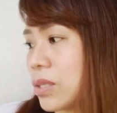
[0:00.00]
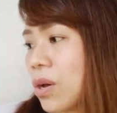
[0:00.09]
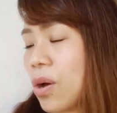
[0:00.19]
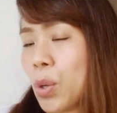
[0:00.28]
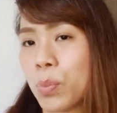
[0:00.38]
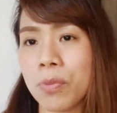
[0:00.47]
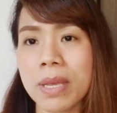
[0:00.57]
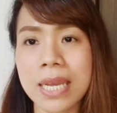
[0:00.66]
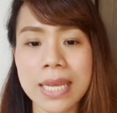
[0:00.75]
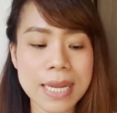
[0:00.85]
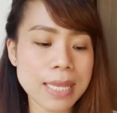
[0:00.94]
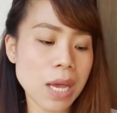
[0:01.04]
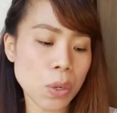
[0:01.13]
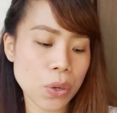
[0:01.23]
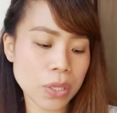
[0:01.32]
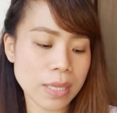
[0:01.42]
So, bumili rin
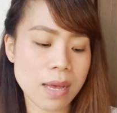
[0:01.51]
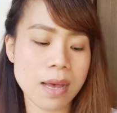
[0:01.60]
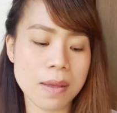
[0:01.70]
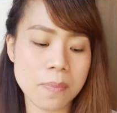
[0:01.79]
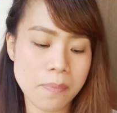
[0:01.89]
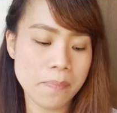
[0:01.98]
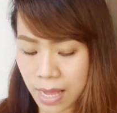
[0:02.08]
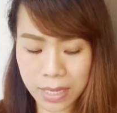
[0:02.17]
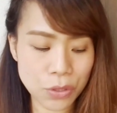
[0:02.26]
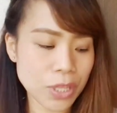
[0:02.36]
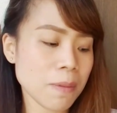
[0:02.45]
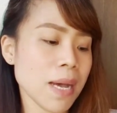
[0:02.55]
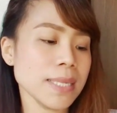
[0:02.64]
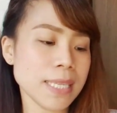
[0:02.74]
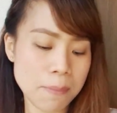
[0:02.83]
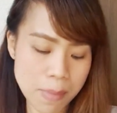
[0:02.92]
ako ng, ito
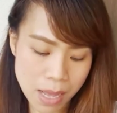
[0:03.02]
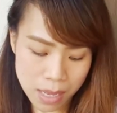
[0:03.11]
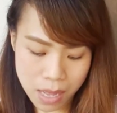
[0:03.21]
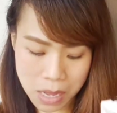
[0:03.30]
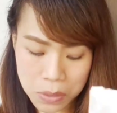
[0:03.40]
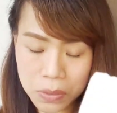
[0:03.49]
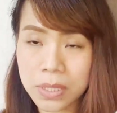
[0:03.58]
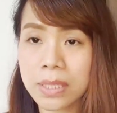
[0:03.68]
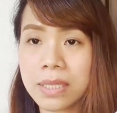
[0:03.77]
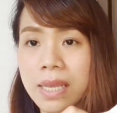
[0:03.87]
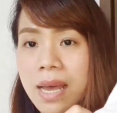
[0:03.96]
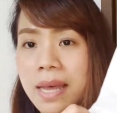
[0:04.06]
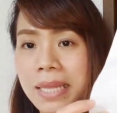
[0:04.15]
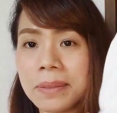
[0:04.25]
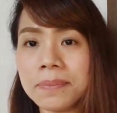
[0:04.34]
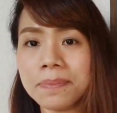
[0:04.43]
naman sa Mac House.
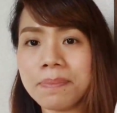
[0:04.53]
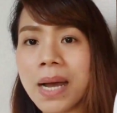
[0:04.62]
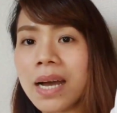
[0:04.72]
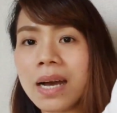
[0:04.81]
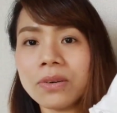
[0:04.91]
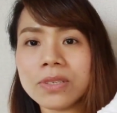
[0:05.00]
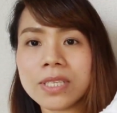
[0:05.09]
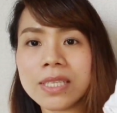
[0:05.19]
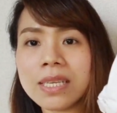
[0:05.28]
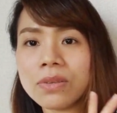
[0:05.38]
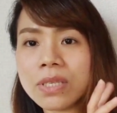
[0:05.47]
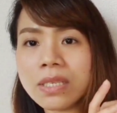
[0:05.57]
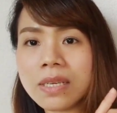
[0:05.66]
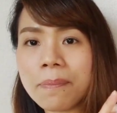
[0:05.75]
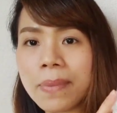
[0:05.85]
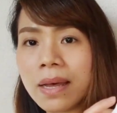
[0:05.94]
Yan, Mac House, dito sa
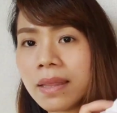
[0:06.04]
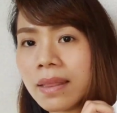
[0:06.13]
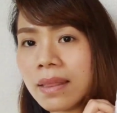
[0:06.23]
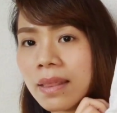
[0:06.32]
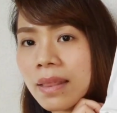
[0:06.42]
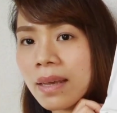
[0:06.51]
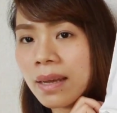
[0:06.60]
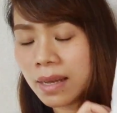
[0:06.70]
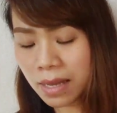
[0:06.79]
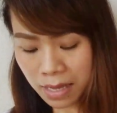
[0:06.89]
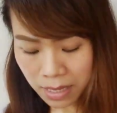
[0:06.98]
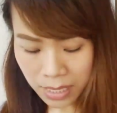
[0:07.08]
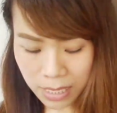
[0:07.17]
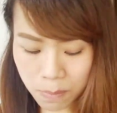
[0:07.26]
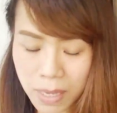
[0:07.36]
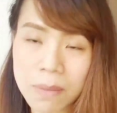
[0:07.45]
Japan.
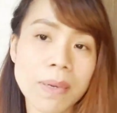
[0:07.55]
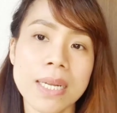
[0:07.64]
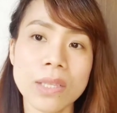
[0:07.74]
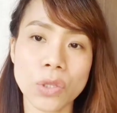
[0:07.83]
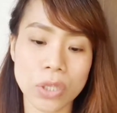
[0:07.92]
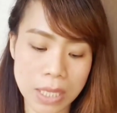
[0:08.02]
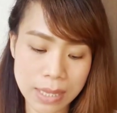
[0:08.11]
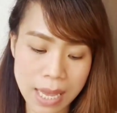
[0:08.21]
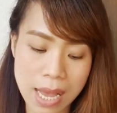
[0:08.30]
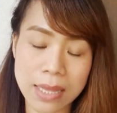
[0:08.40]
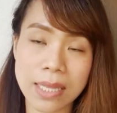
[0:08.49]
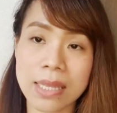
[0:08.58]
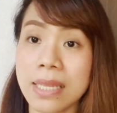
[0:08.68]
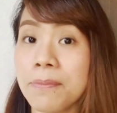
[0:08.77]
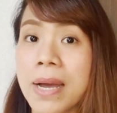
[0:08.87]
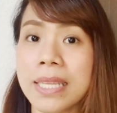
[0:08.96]
Iba-iba rin to. Tindahan din
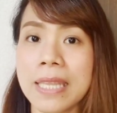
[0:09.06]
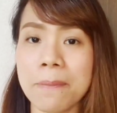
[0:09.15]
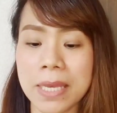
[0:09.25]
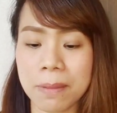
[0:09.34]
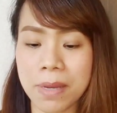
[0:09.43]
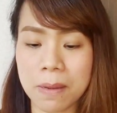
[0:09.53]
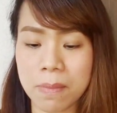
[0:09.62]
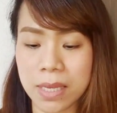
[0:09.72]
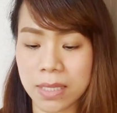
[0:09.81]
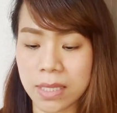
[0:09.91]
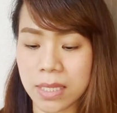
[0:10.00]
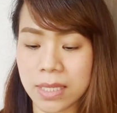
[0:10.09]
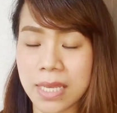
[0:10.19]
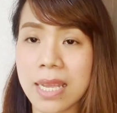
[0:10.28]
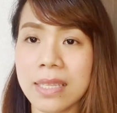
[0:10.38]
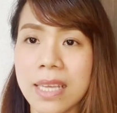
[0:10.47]
ng mga damit, mga bestie.
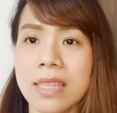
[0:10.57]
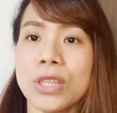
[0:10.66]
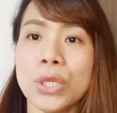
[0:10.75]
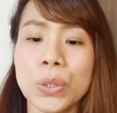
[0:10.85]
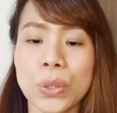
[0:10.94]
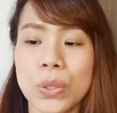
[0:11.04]
Sale din to.